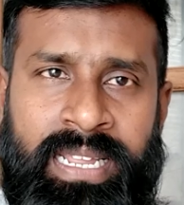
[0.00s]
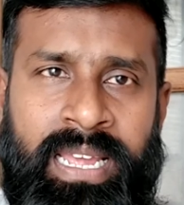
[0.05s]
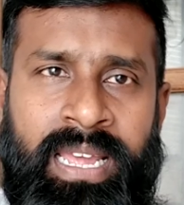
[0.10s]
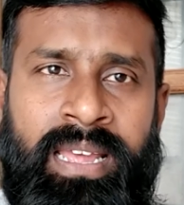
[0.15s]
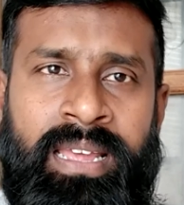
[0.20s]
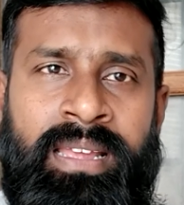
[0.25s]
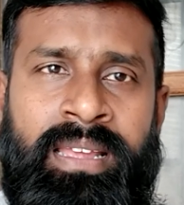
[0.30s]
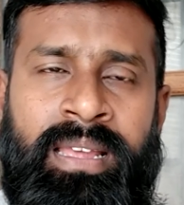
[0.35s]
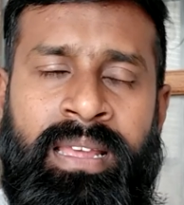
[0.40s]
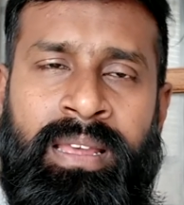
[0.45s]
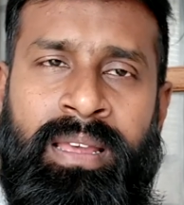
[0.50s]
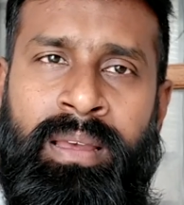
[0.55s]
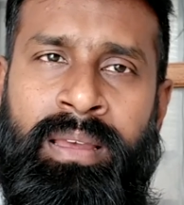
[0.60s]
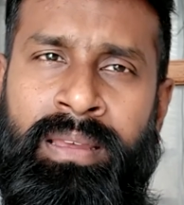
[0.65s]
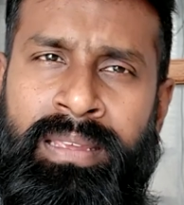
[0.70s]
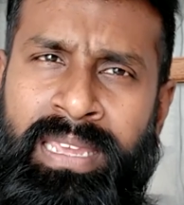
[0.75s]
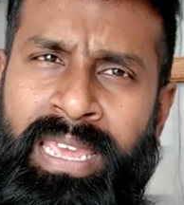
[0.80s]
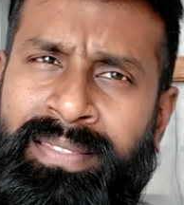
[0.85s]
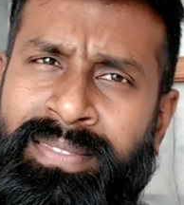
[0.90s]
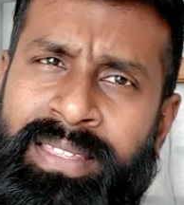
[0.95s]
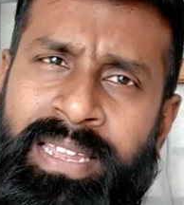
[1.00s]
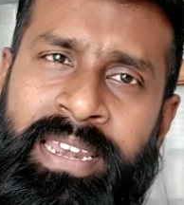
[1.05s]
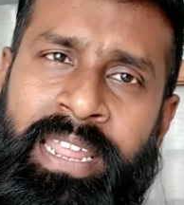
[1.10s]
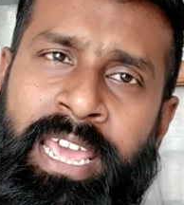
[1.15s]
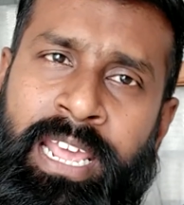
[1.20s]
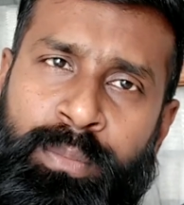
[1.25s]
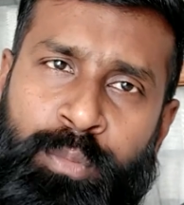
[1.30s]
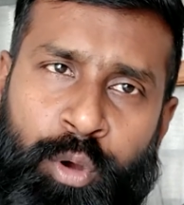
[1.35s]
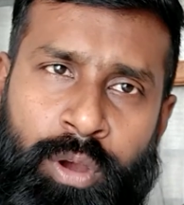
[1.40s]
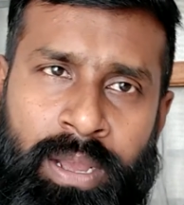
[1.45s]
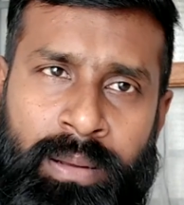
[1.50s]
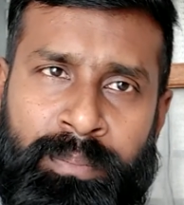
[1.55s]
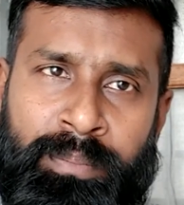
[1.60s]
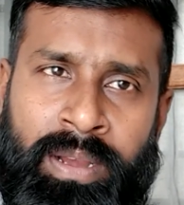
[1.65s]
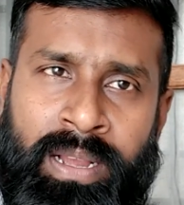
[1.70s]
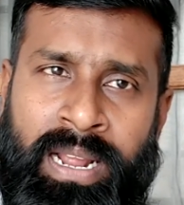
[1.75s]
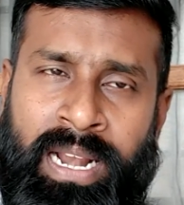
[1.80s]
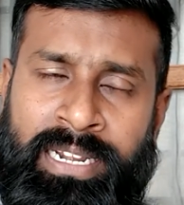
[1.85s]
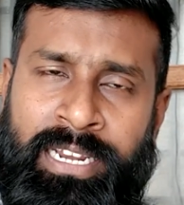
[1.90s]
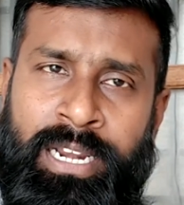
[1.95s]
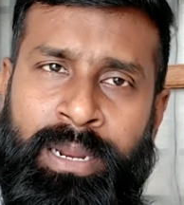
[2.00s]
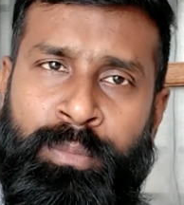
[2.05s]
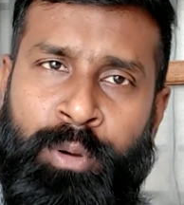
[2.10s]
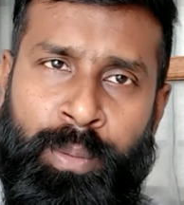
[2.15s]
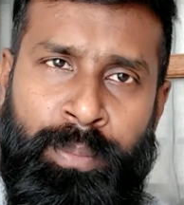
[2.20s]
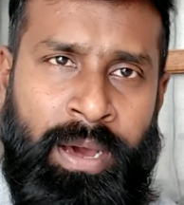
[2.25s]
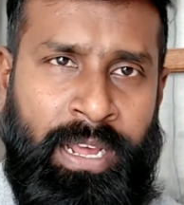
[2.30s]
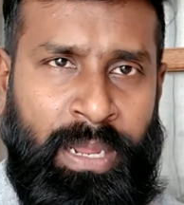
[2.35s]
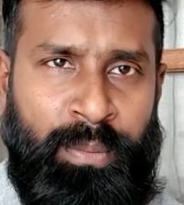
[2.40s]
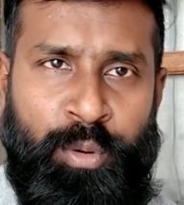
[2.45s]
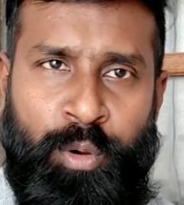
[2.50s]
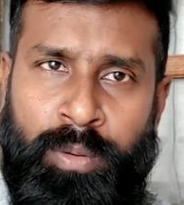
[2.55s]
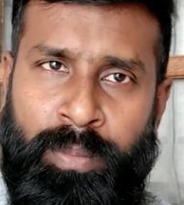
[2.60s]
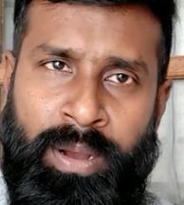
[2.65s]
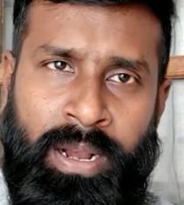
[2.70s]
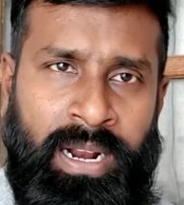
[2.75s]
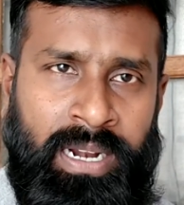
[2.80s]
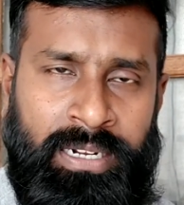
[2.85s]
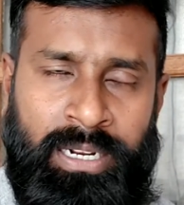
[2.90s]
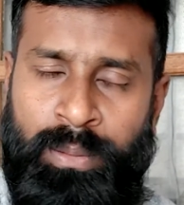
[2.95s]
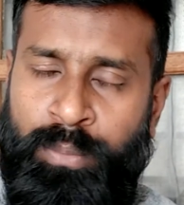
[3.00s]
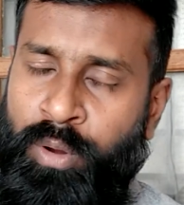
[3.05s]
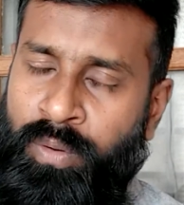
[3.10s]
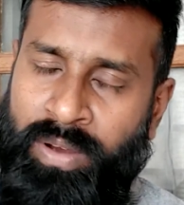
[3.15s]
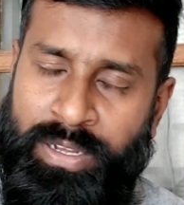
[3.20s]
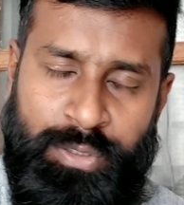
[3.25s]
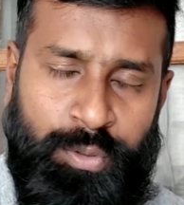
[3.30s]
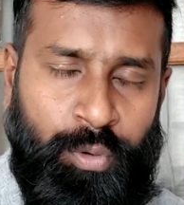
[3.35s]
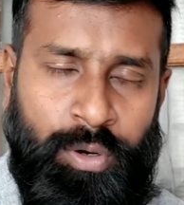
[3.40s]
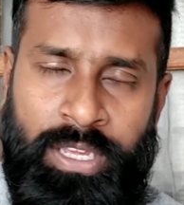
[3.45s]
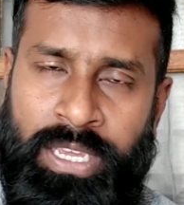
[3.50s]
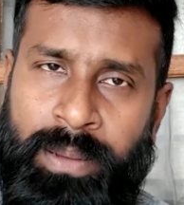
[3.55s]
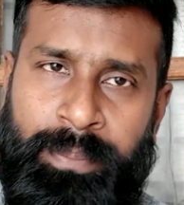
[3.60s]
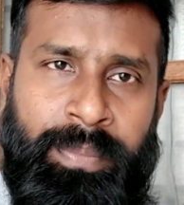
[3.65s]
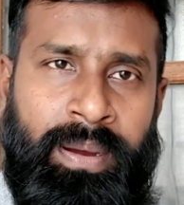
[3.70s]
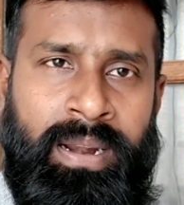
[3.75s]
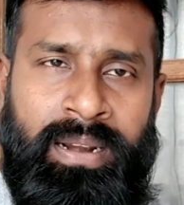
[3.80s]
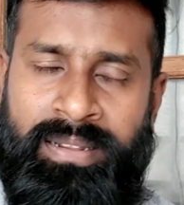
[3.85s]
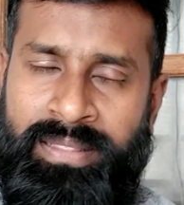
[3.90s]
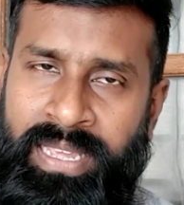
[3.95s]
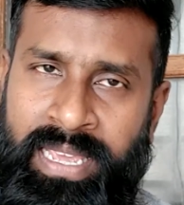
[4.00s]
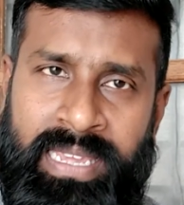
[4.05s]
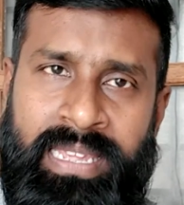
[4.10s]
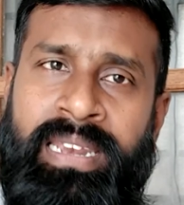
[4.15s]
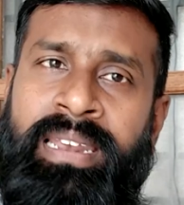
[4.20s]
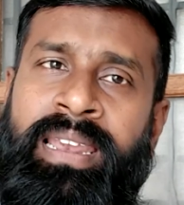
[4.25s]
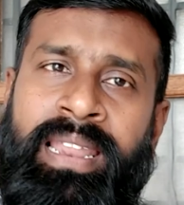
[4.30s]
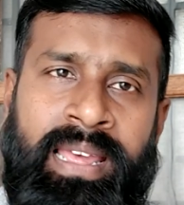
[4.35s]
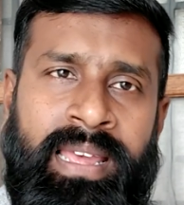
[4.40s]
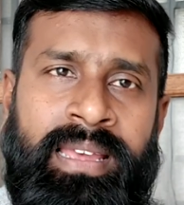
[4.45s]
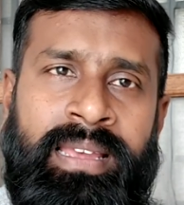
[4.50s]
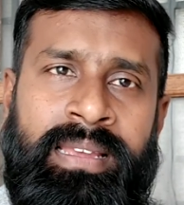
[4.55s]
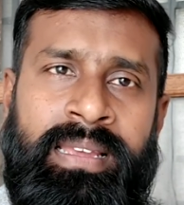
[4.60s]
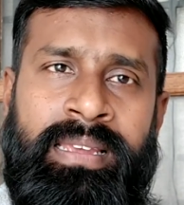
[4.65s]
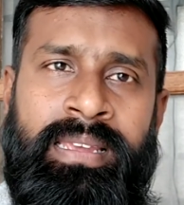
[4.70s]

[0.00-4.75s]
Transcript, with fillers: கிட்ட எந்த நேர்முக கட்டணமோ மறைமுகமாக கட்டணமோ வசூலிக்கப்படுறதே இல்லை